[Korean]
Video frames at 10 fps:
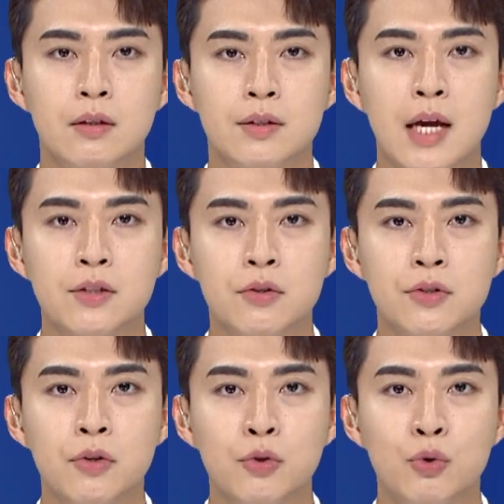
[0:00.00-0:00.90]
사전
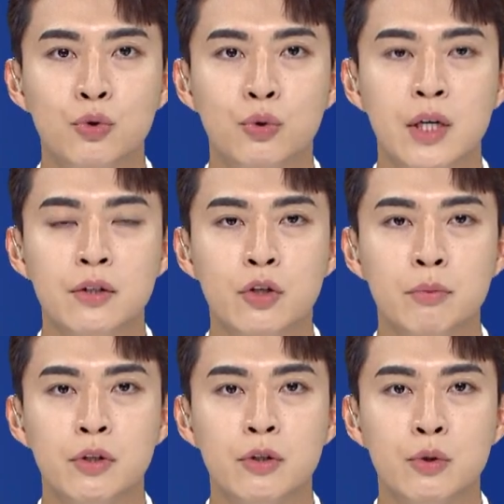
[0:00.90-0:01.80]
선거운동을 한 혐의
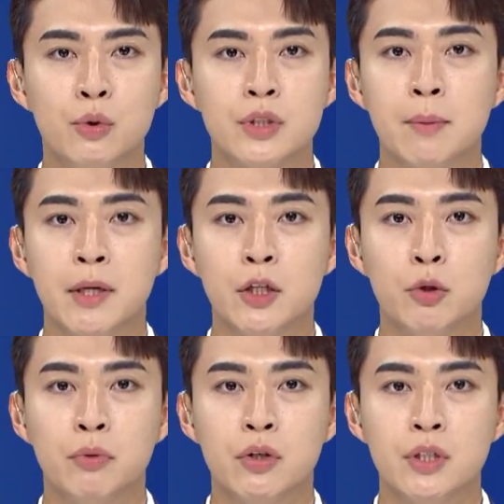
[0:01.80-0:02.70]
등으로 재판에
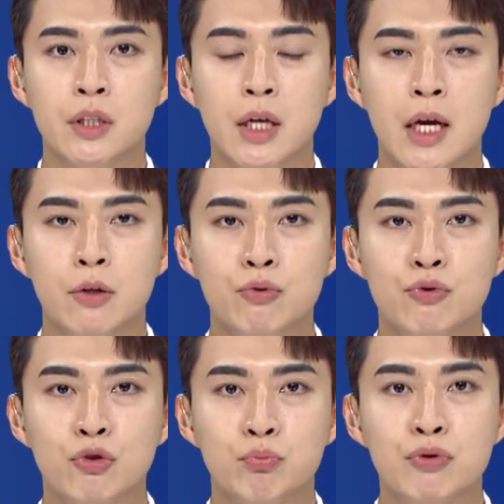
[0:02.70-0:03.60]
넘겨진
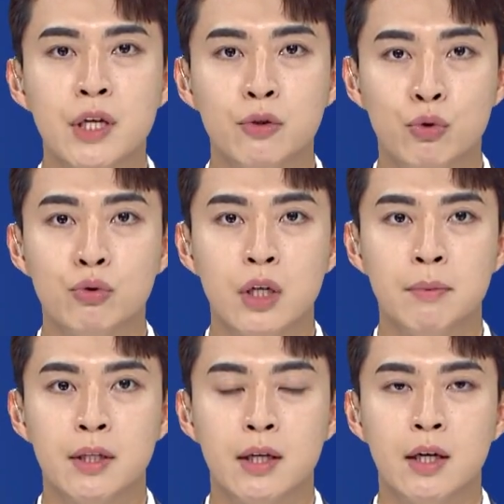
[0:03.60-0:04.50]
하윤수 부산교육감에
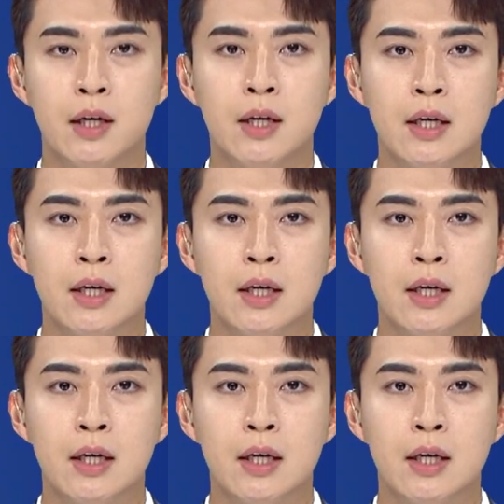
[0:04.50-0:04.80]
대해